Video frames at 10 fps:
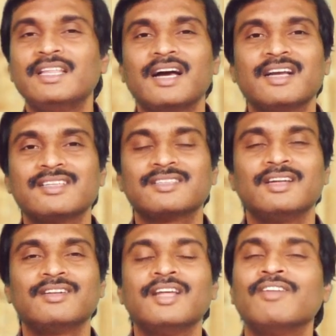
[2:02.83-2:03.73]
టీ
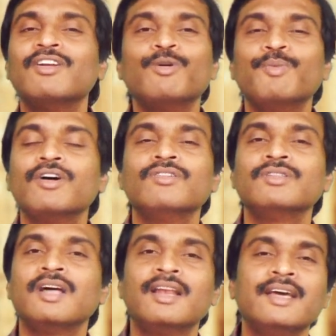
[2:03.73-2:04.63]
తాగేస్తున్నారు దానివల్ల ఉపయోగం
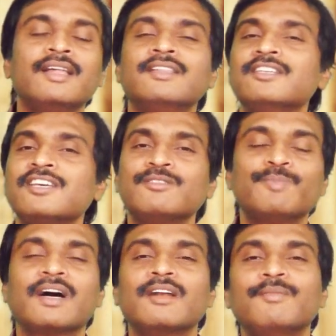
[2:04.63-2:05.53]
ఉందా లేదా తీసేసి
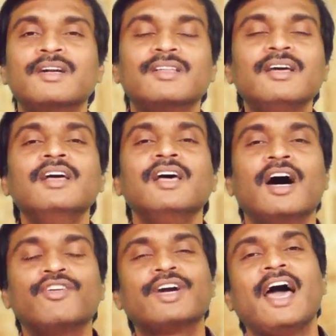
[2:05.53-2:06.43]
పక్కన పెడితే
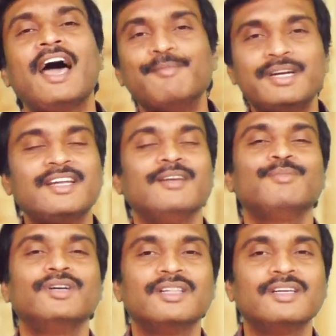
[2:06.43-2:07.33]
అదొక హ్యాబిట్
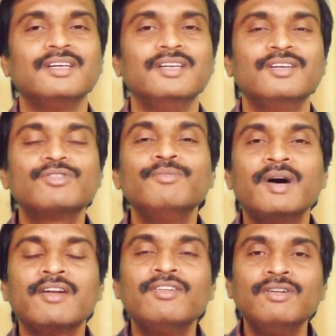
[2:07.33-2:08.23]
అయిపోయింది సో
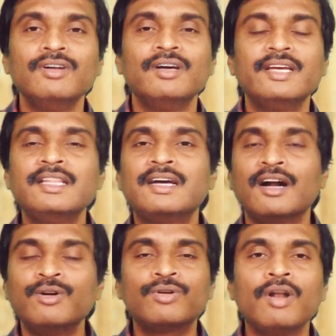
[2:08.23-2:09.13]
మనం ఇది
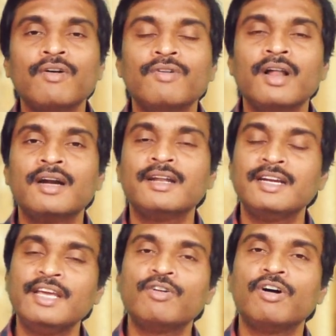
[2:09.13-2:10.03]
కంట్రోల్ అవ్వాలంటే
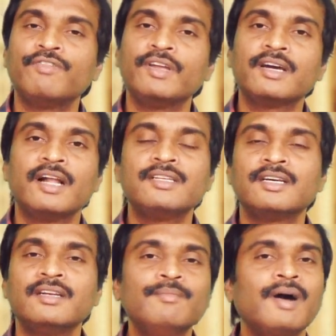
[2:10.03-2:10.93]
టీ కాఫీని
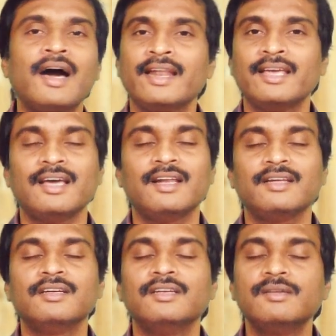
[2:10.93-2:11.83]
కల్చర్ని మానేయాలి